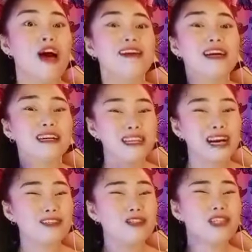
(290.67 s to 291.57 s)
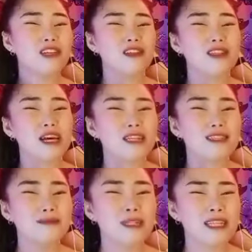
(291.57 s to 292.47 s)
nag-reaction ako sa ex
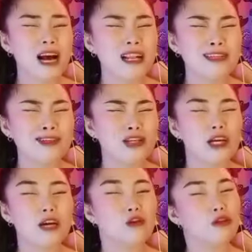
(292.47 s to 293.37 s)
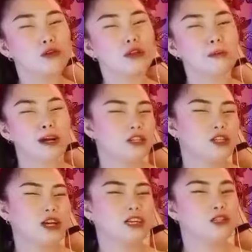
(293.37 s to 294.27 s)
but how nagkaroon ako ng basher
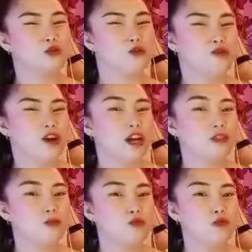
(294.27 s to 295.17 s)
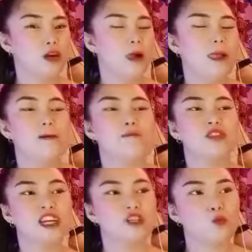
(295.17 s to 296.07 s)
guys through Facebook.
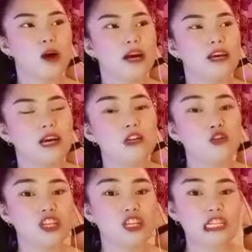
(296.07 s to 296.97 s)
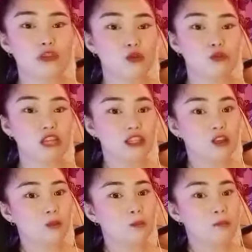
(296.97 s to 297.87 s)
That is why ano dinilit ko yung dati
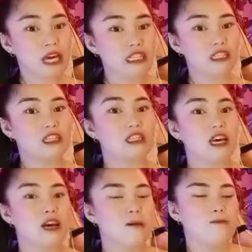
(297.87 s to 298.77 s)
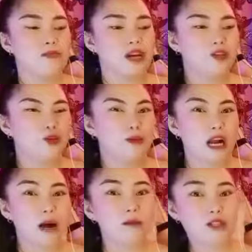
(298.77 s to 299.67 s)
kong page kasi ano
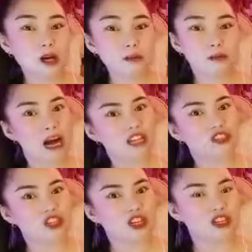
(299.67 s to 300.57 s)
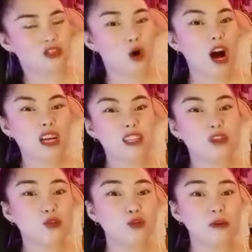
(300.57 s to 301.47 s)
marami siyang basher. So aanin
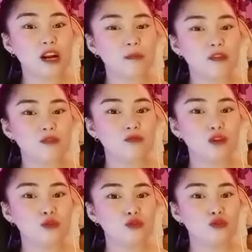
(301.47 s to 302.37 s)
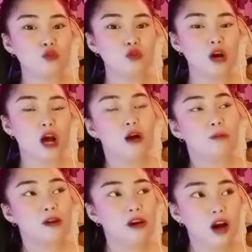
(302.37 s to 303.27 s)
ko yung maraming views kung
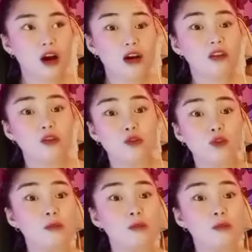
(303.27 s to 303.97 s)
maanin ko yung